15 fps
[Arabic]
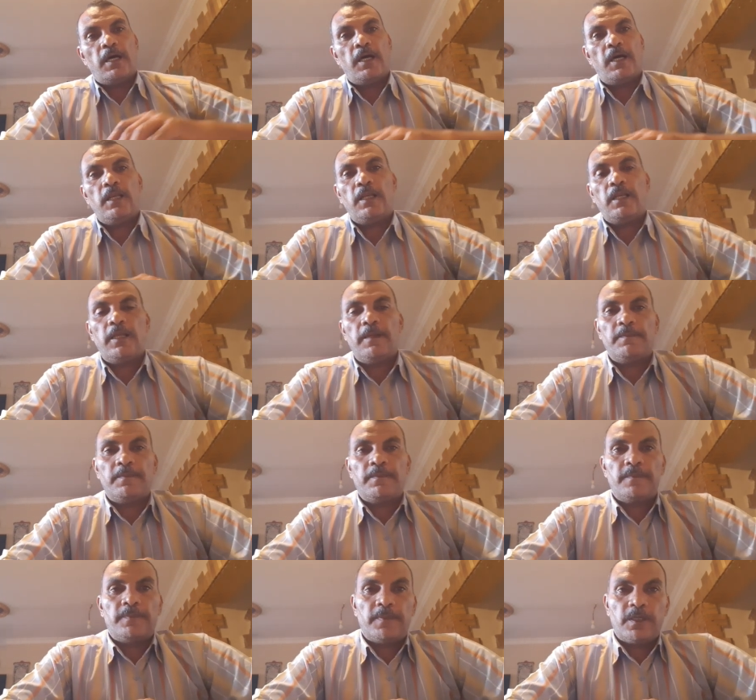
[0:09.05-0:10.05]
أهلا
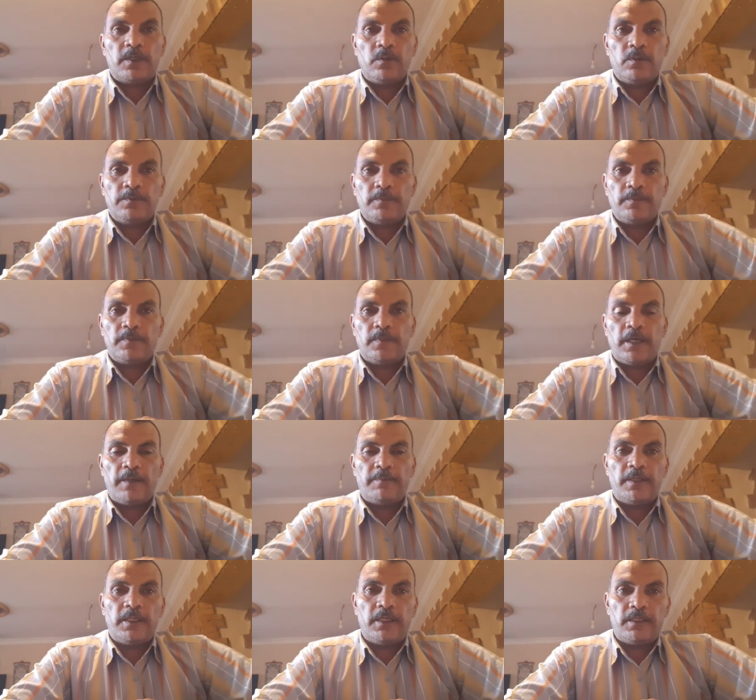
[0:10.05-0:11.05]
بكم
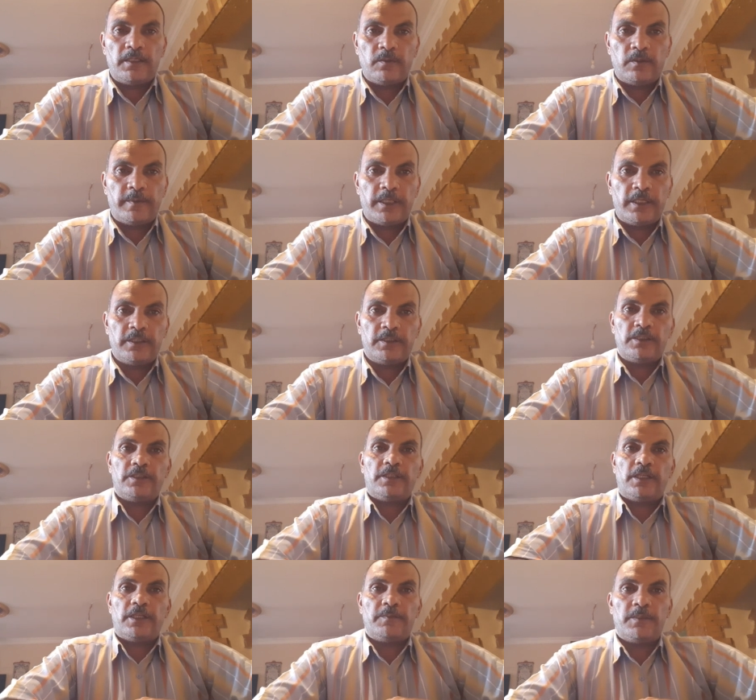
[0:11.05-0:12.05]
أبنائي وبناتي
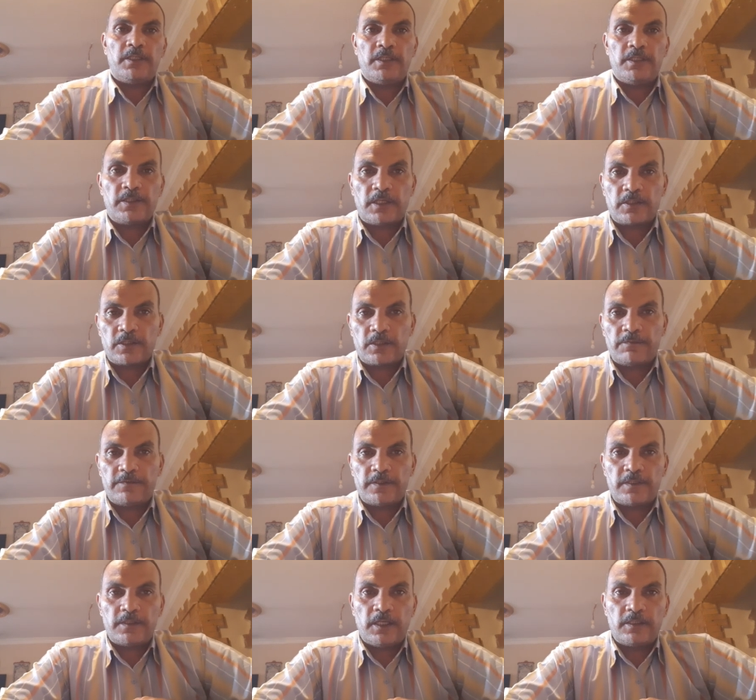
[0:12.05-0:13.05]
تلاميذ
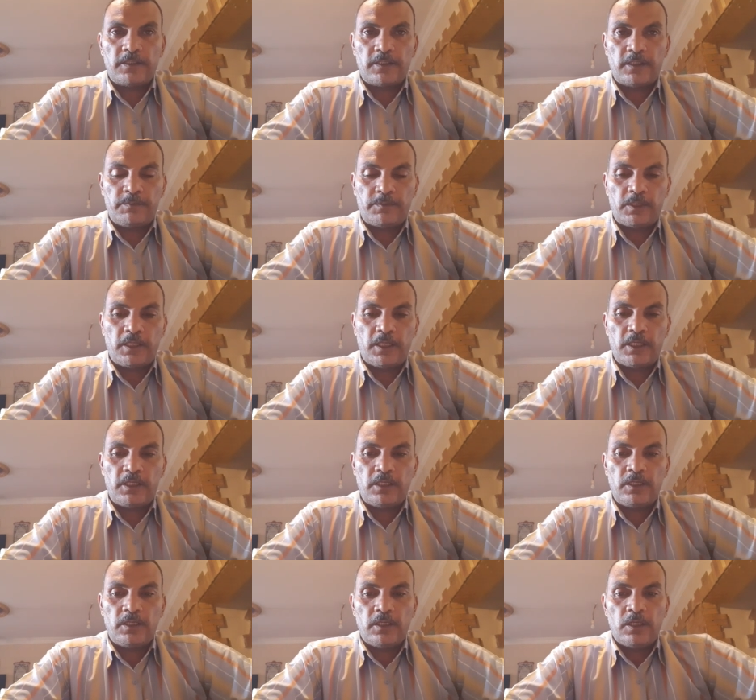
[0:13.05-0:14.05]
الصف السادس
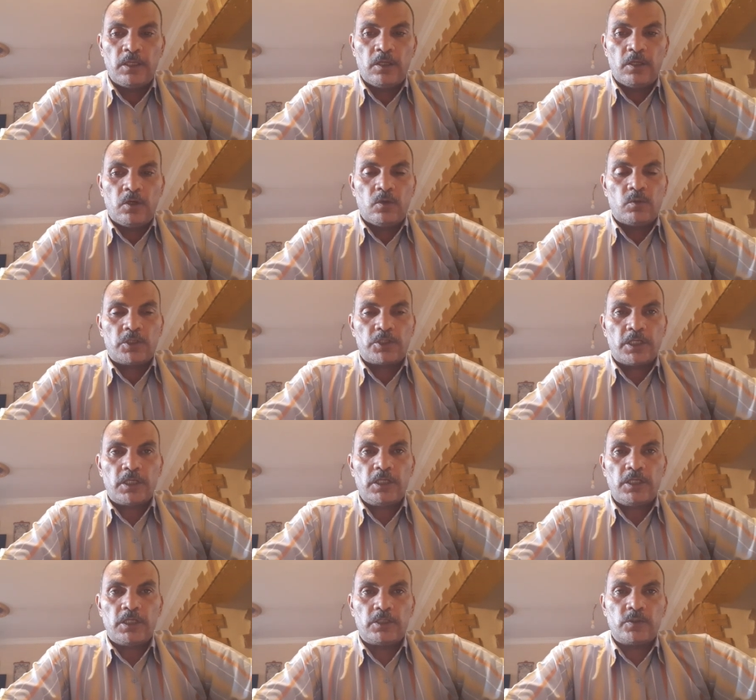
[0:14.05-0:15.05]
الابتدائي
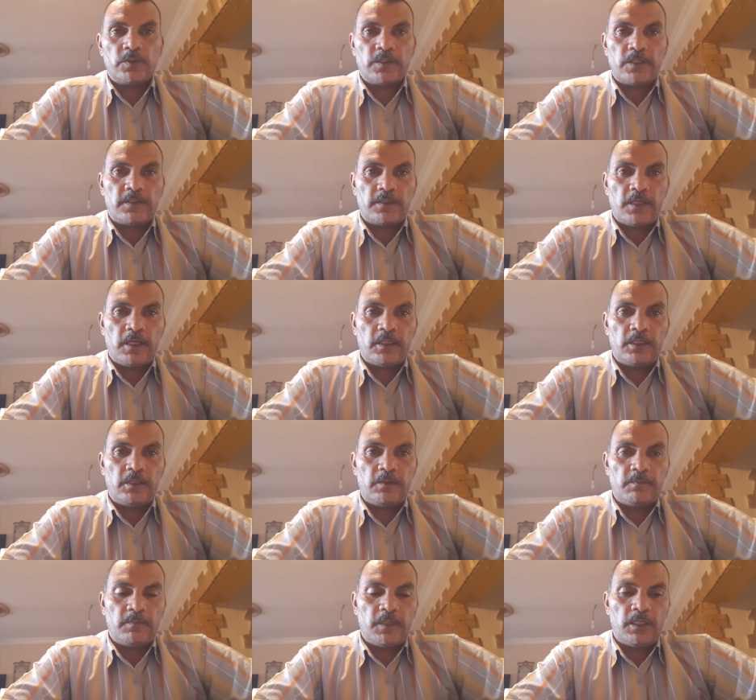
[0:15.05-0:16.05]
وشرح الجزء الثاني
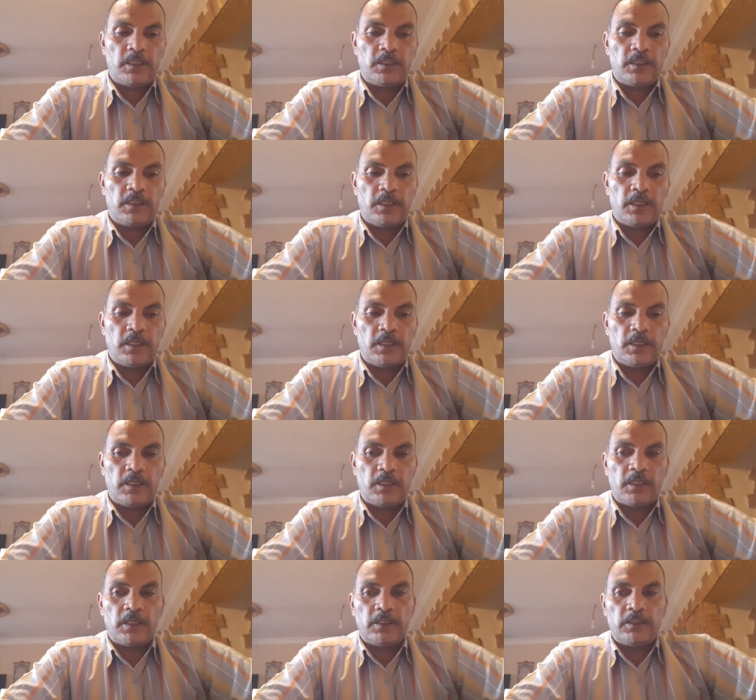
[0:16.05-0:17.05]
من
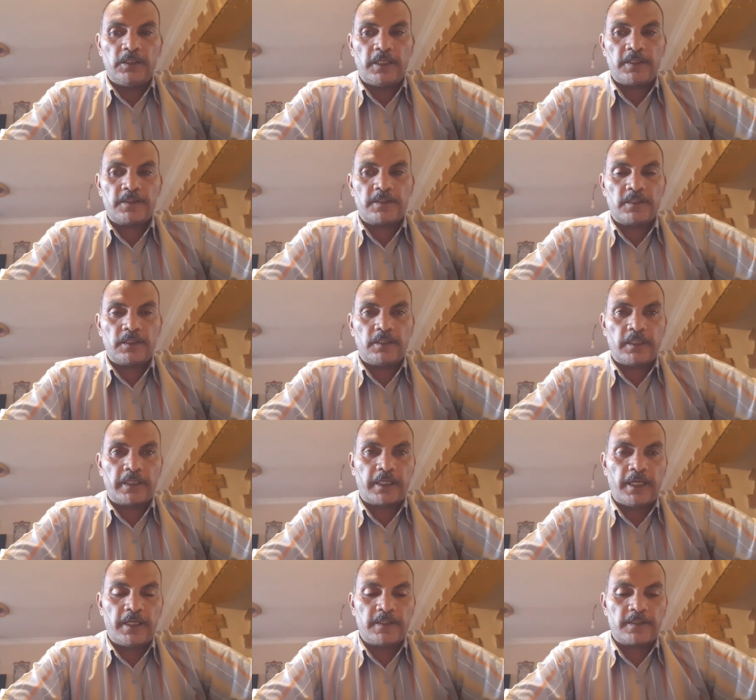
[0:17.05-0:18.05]
درس
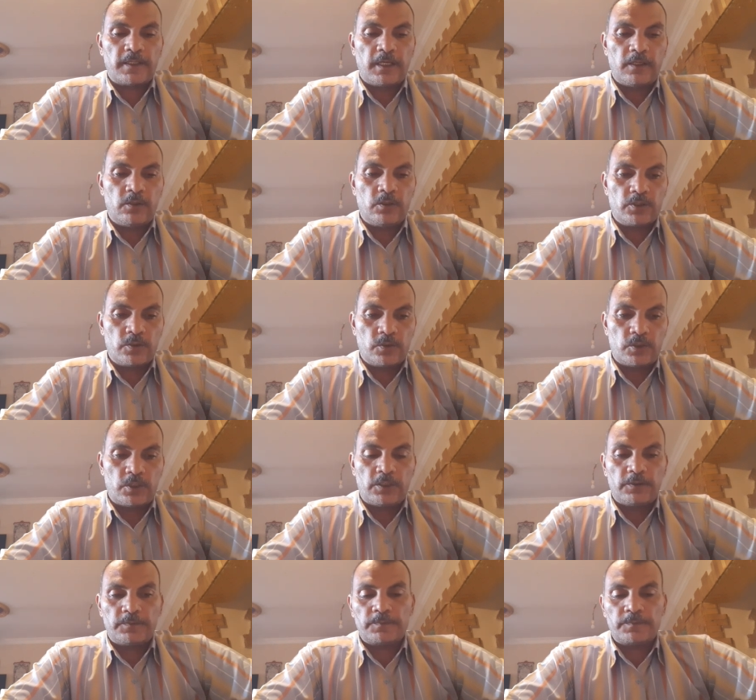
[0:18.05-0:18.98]
غاز الأكسجين